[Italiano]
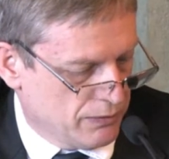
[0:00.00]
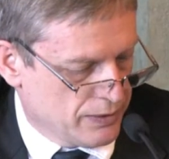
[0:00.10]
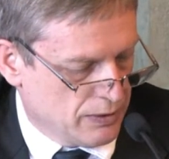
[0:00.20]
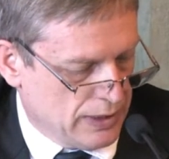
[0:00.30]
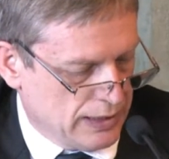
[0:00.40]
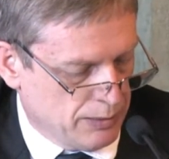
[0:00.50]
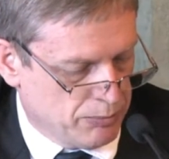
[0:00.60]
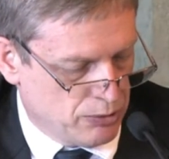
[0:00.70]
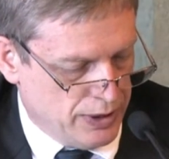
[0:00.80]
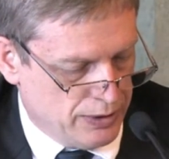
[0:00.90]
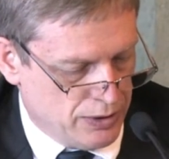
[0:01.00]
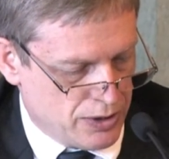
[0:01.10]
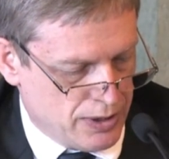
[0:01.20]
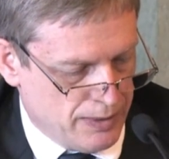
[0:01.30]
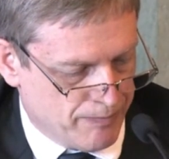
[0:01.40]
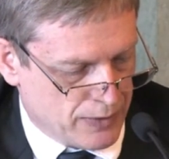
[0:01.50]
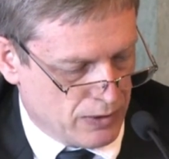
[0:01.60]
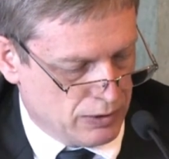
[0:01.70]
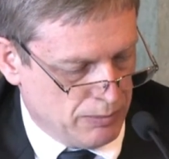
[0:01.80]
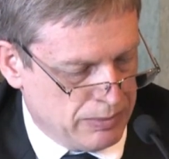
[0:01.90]
i funzionari politici
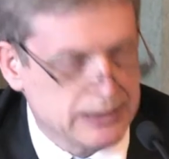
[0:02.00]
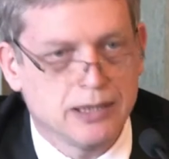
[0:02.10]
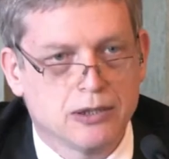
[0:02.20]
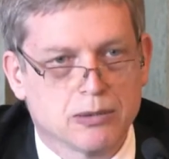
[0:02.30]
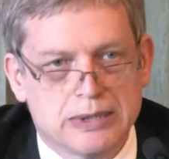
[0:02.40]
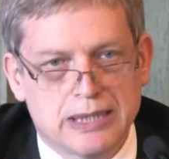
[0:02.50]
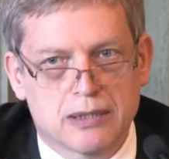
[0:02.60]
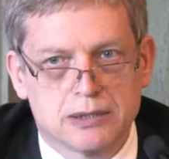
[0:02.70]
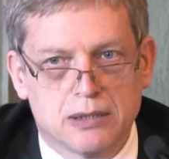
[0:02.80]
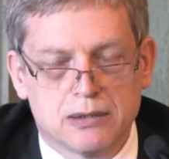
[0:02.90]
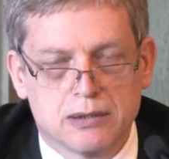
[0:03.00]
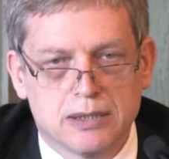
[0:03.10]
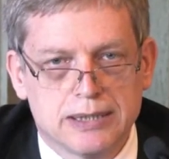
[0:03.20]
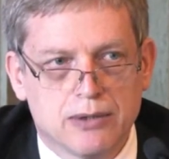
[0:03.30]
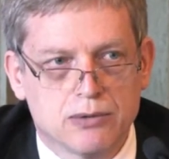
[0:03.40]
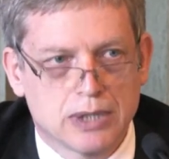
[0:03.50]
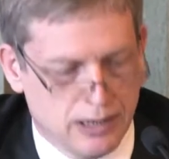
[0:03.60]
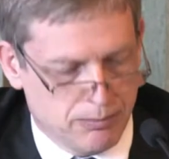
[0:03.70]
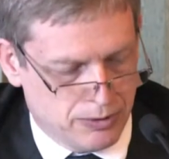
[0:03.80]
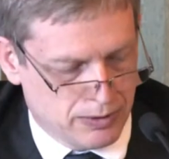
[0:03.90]
o di partito, peraltro direi una
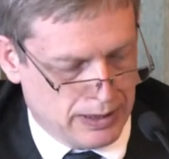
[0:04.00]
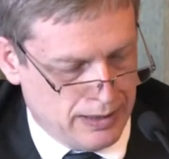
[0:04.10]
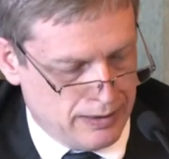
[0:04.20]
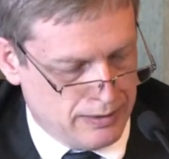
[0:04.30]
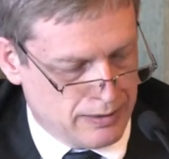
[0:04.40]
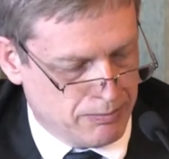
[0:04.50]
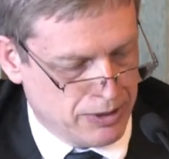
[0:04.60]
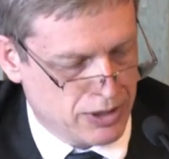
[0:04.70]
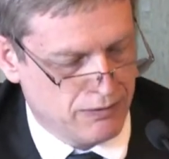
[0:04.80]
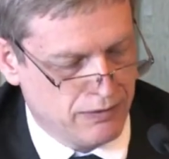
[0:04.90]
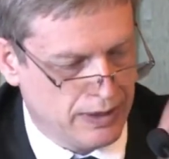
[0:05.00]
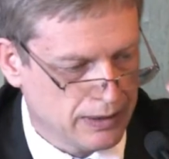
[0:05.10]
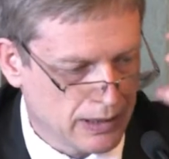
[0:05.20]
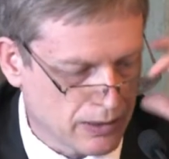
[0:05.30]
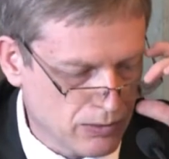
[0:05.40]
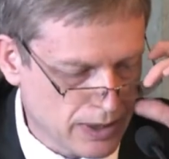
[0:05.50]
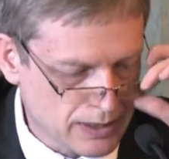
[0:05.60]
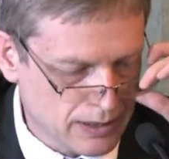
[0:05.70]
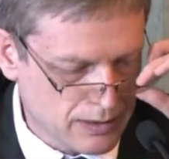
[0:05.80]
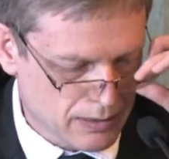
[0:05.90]
delle poche eh, specie viventi la cui
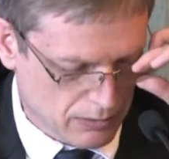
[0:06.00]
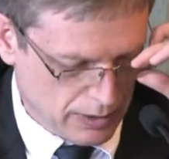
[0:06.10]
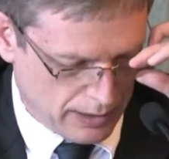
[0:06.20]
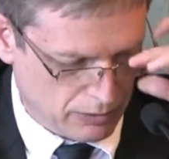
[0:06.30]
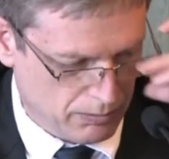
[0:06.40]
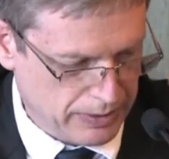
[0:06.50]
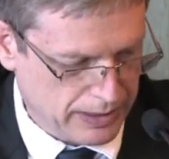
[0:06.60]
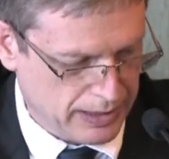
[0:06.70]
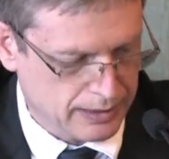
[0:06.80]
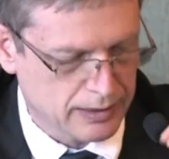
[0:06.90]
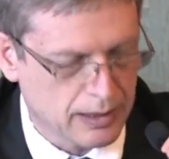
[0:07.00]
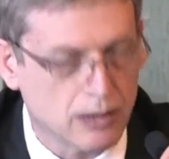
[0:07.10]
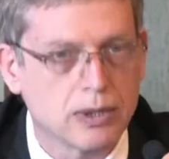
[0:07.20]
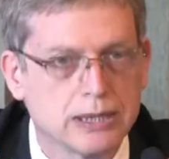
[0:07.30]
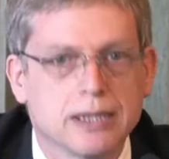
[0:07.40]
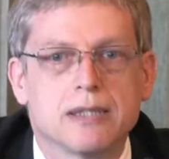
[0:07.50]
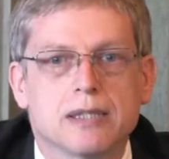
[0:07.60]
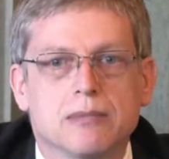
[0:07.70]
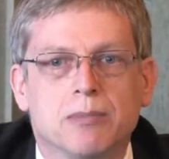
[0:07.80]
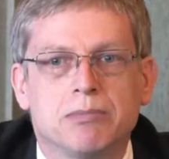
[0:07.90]
estinzione è accompagnata da un
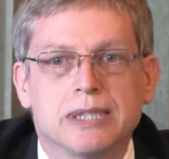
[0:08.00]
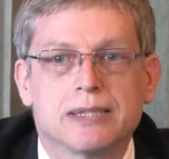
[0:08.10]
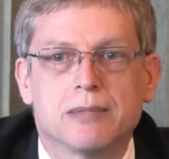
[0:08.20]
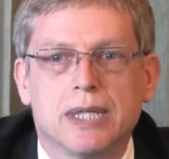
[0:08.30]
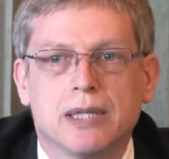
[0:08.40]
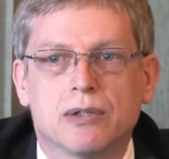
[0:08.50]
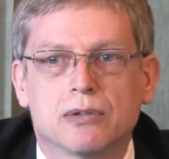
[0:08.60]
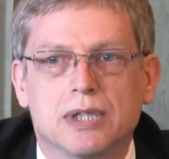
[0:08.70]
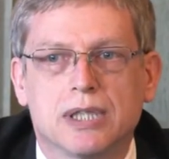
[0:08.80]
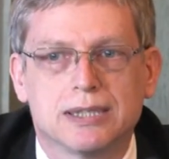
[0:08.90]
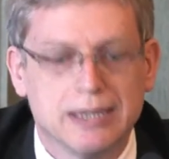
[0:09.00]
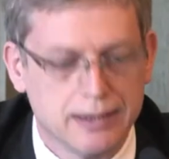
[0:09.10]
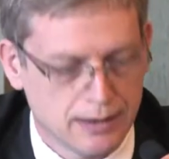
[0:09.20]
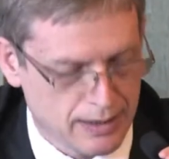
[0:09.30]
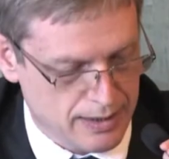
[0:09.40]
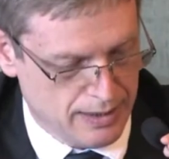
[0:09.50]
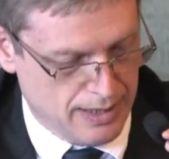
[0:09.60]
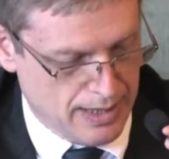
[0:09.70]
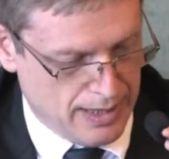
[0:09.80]
larghissimo apprezzamento di critica